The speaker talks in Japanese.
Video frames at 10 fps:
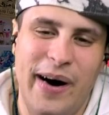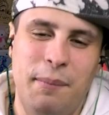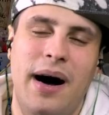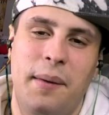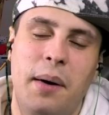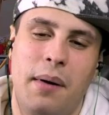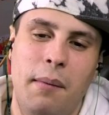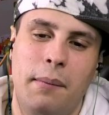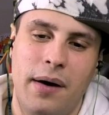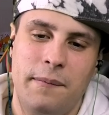ああまあまあまあまあ、
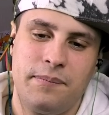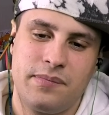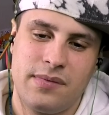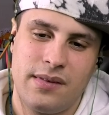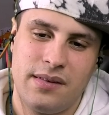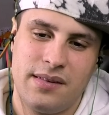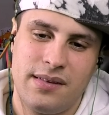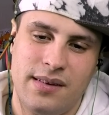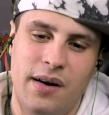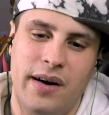あ、試合で見た
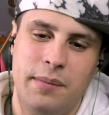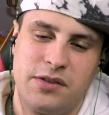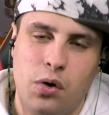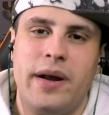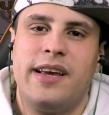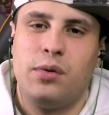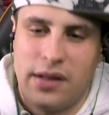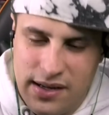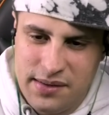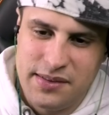うん、今そこまで来とっ
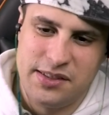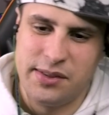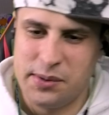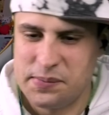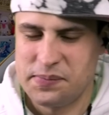たな一応